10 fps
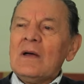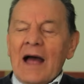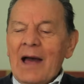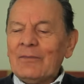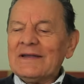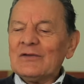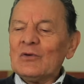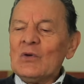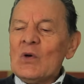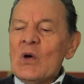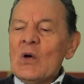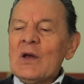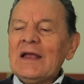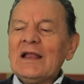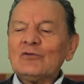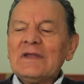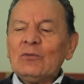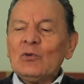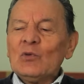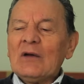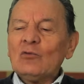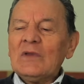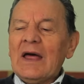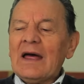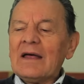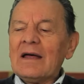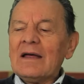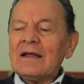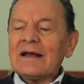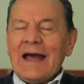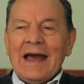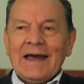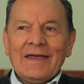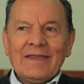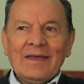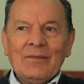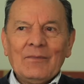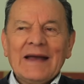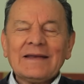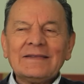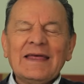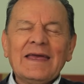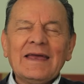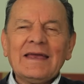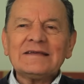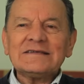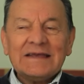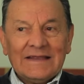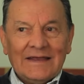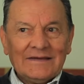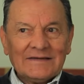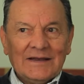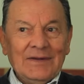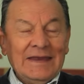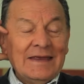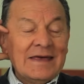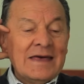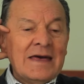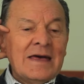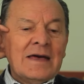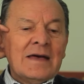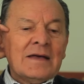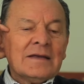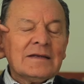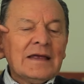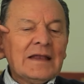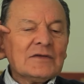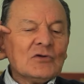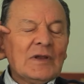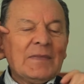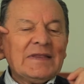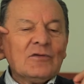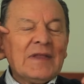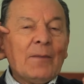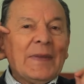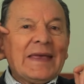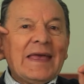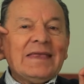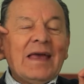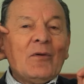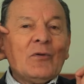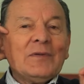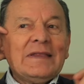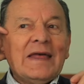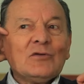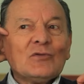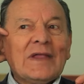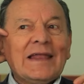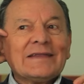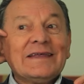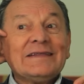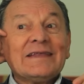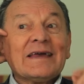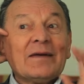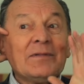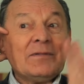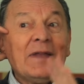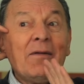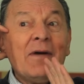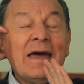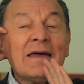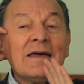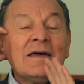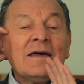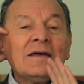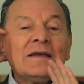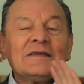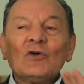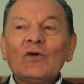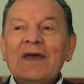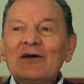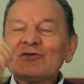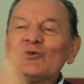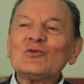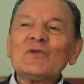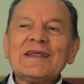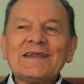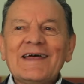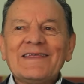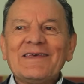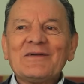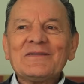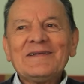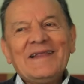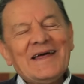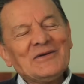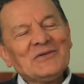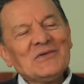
Ah, bueno, el audífono en una caja de, Mac, de cinta de escribir, era solamente una pequeña bobina y una latita que vibraba y se oía solo una radio, claro.